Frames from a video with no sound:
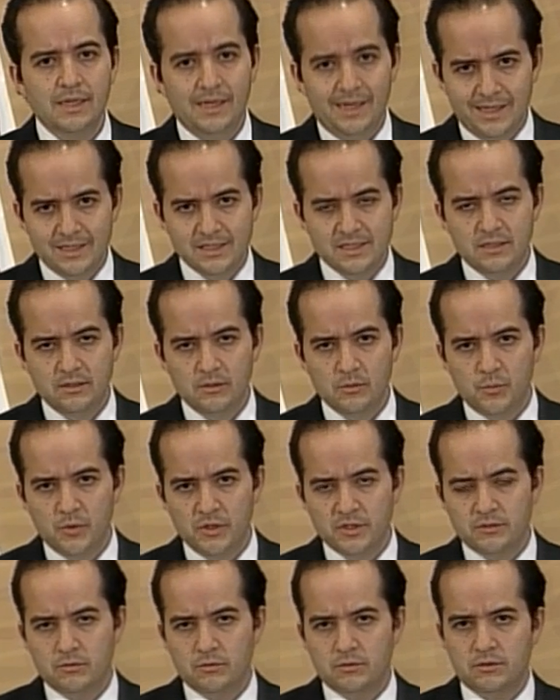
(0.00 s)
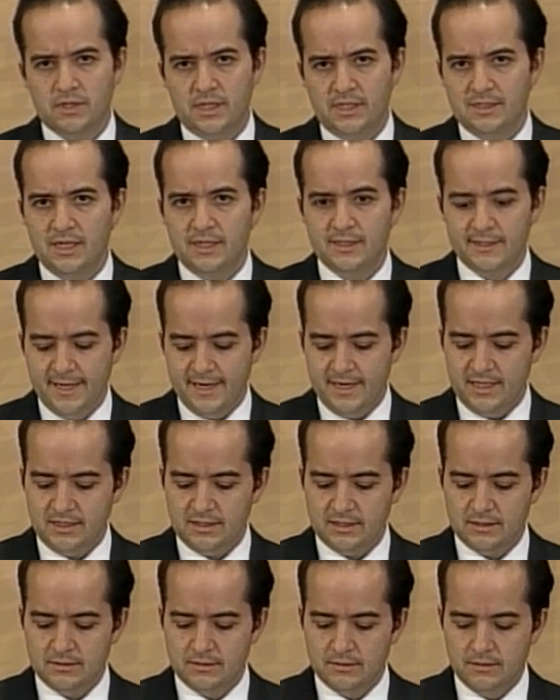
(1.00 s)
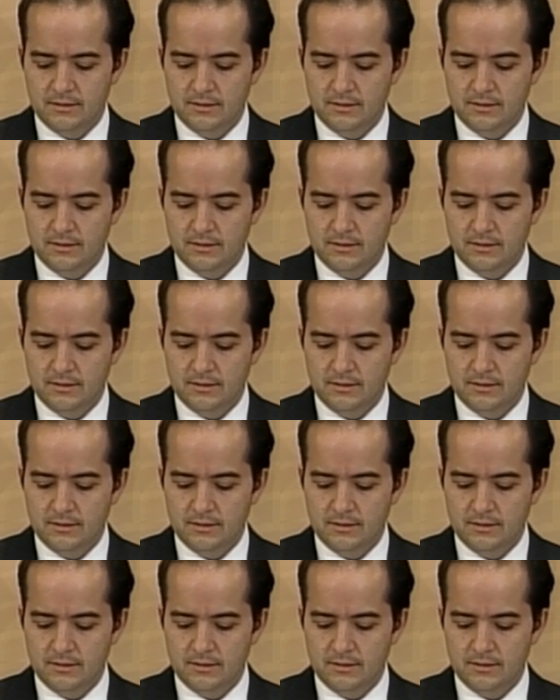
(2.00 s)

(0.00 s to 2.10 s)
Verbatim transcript: han sido puestos tras las rejas,